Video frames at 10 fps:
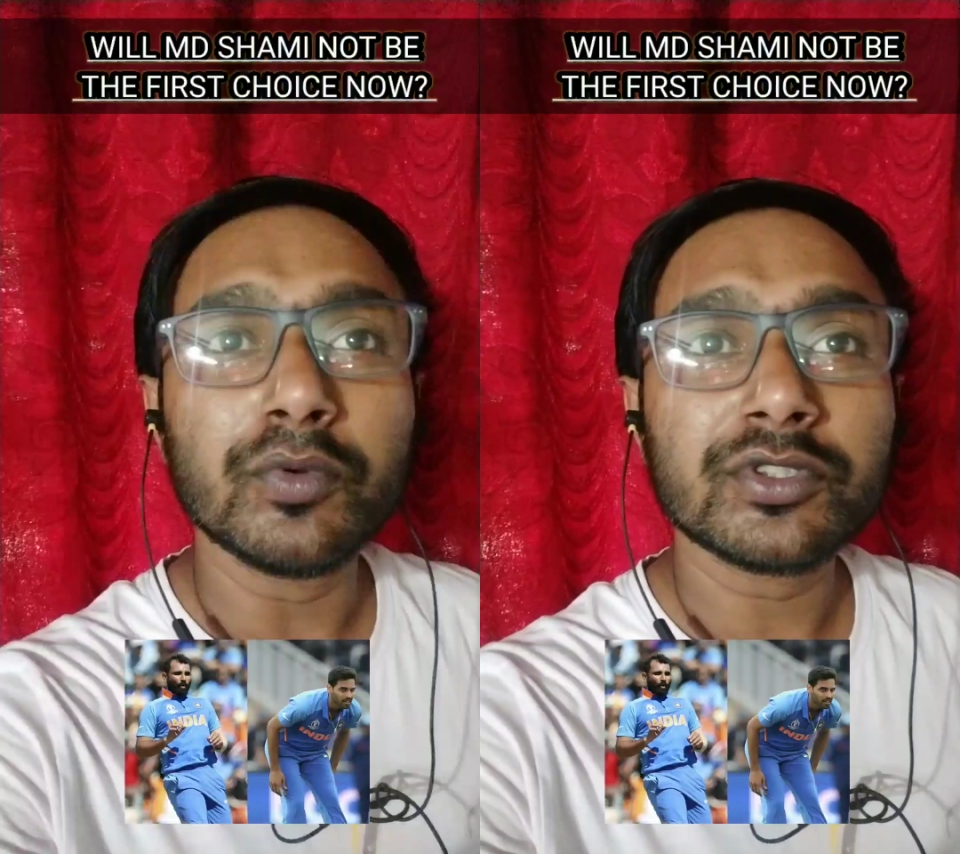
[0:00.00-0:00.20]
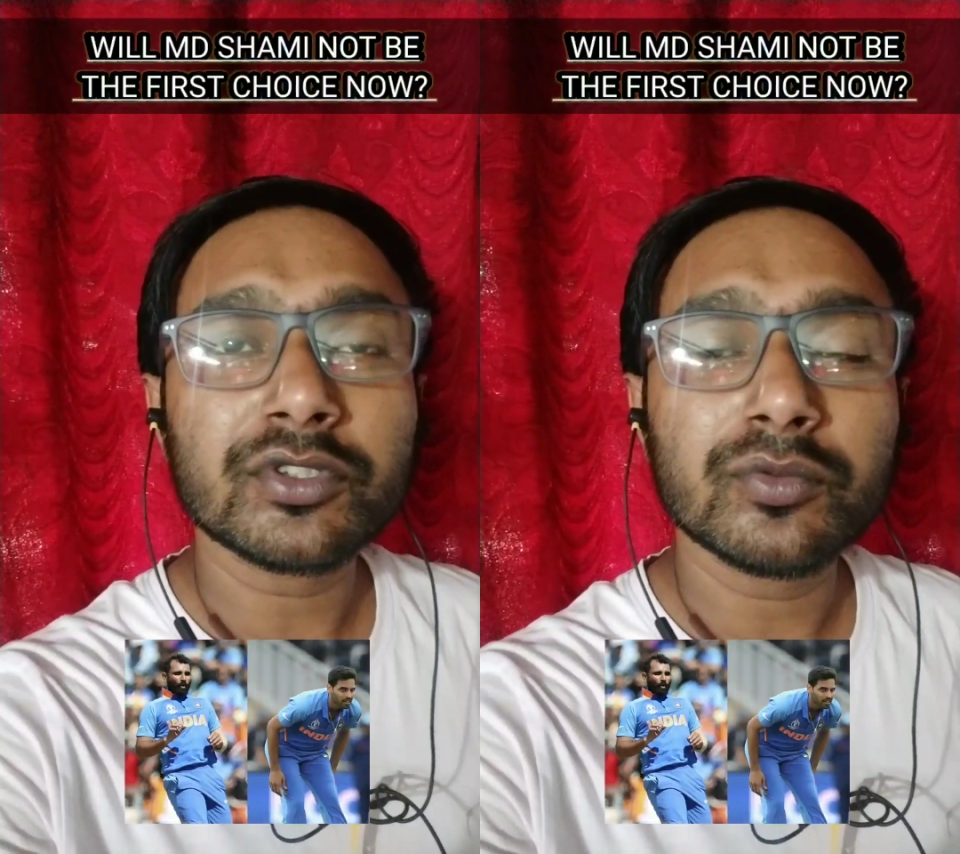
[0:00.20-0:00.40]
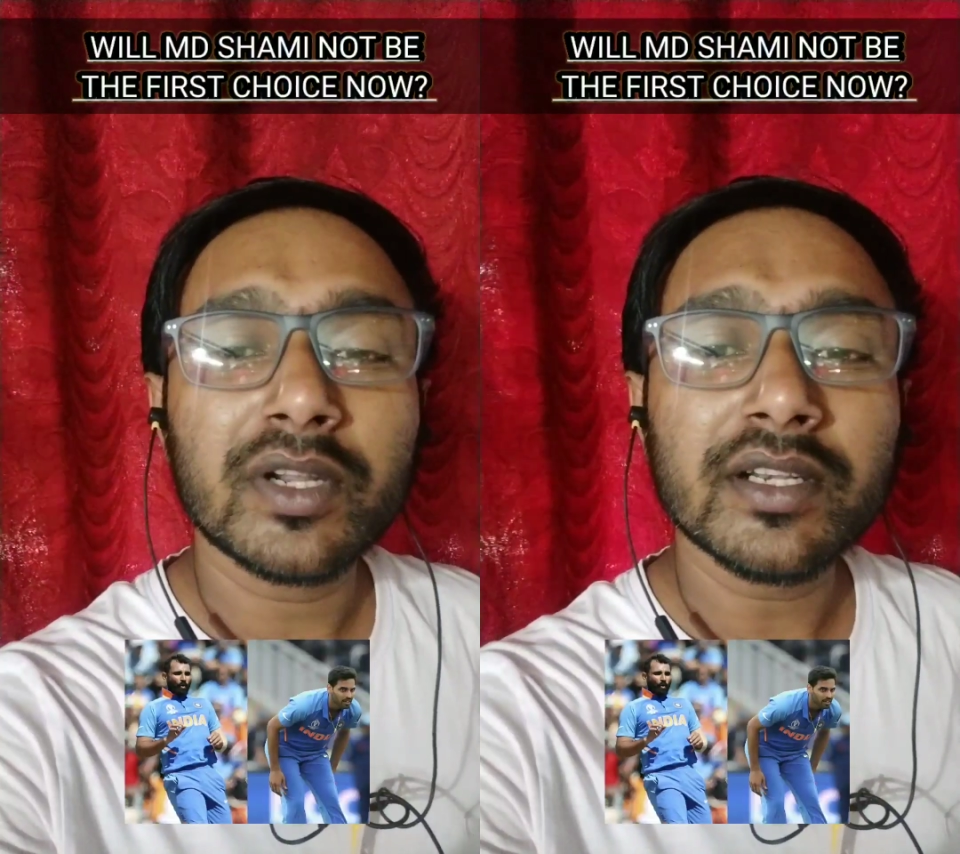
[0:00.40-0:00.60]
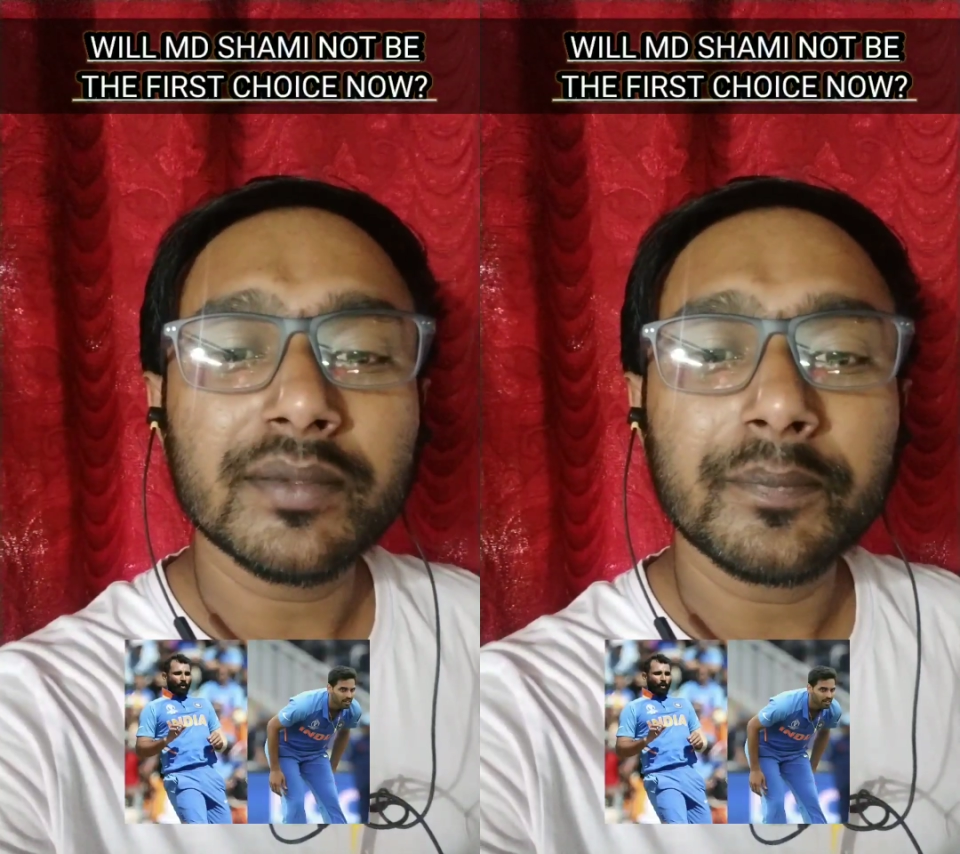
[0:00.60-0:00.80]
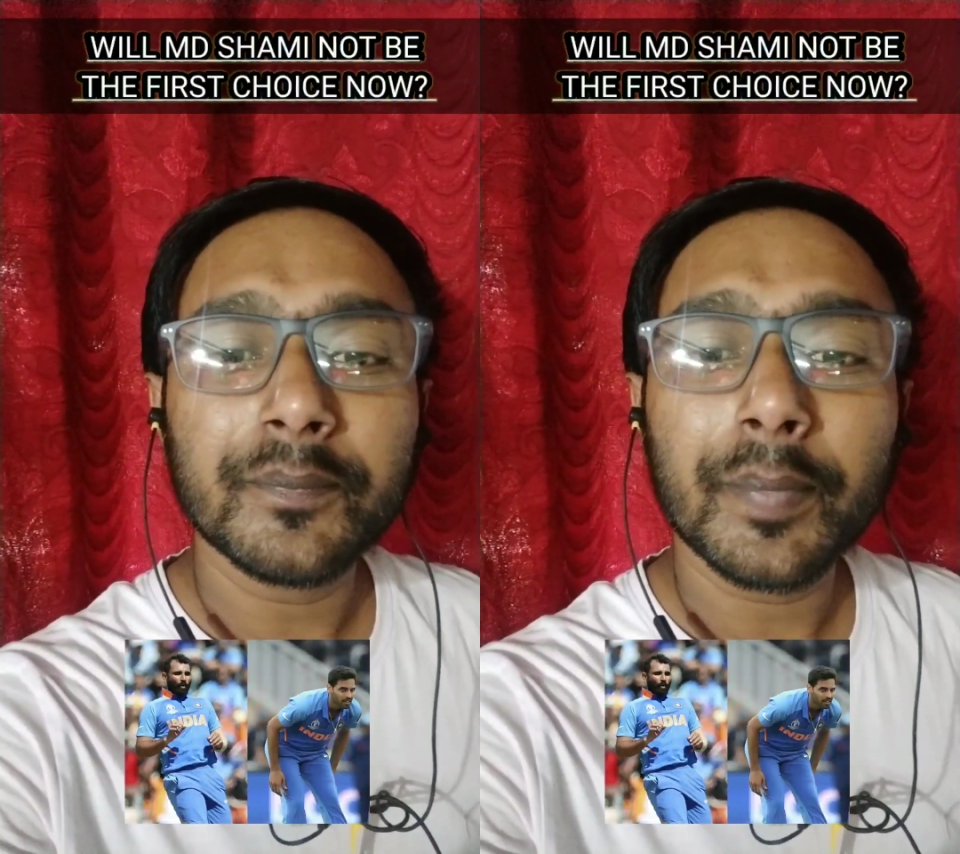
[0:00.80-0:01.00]
ভুবনেশ্বর
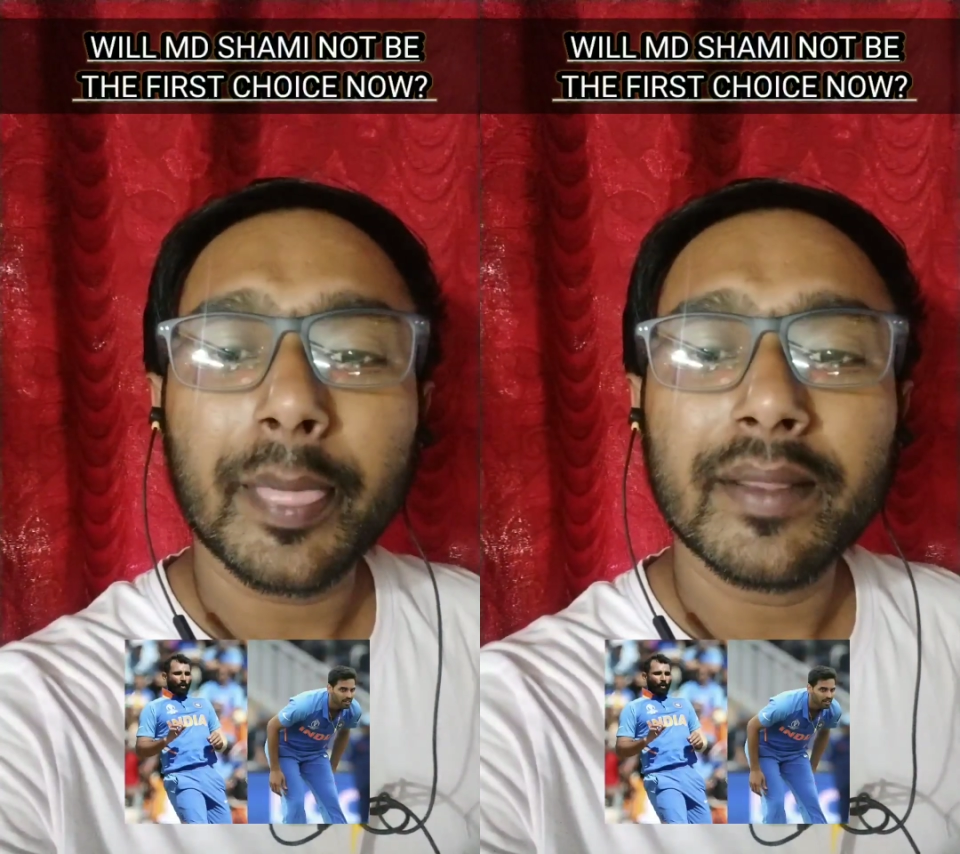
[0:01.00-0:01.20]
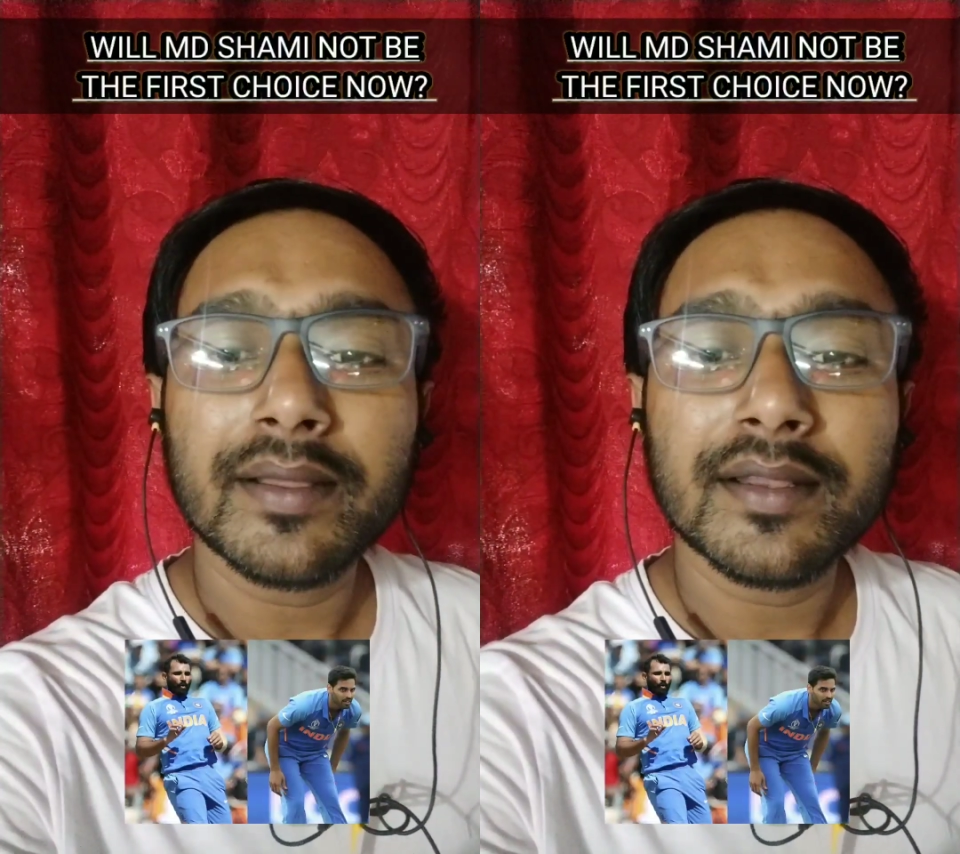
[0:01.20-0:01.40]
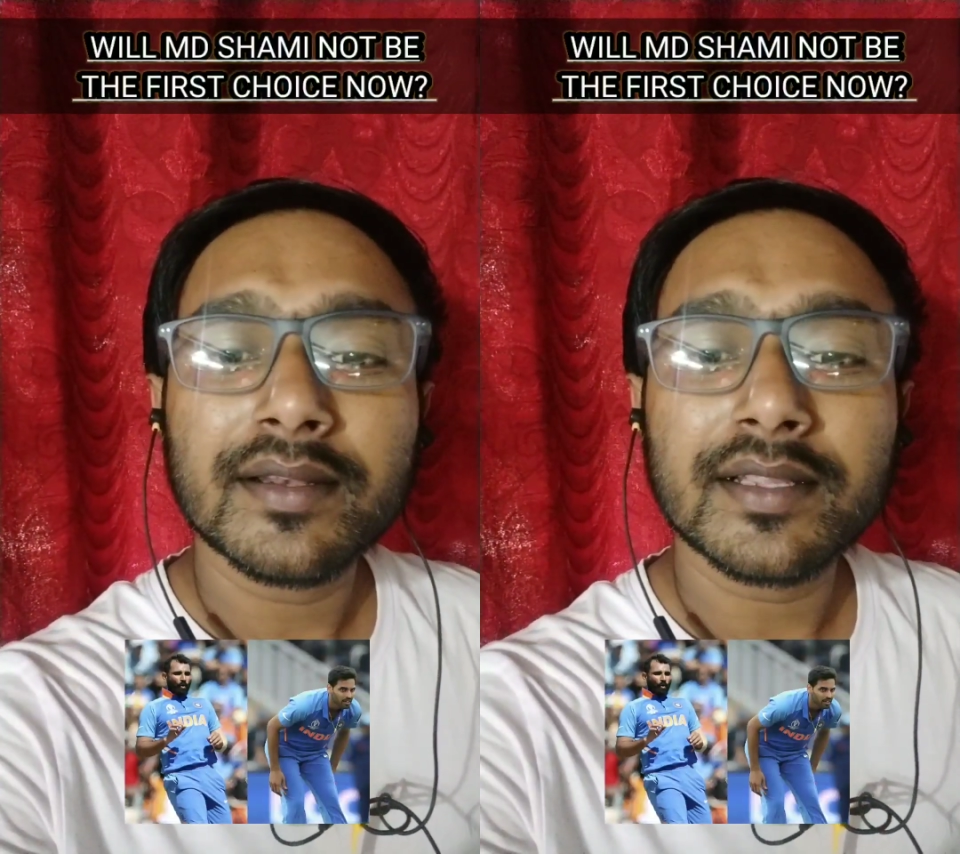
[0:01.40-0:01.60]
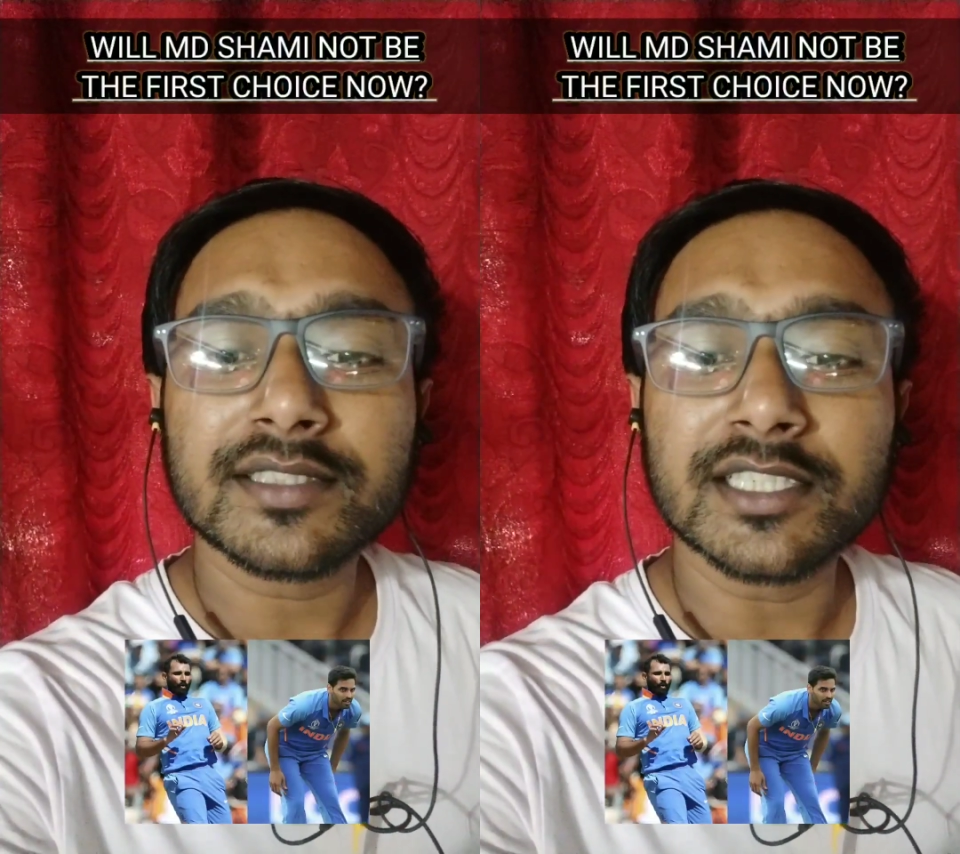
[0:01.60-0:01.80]
কুমারকে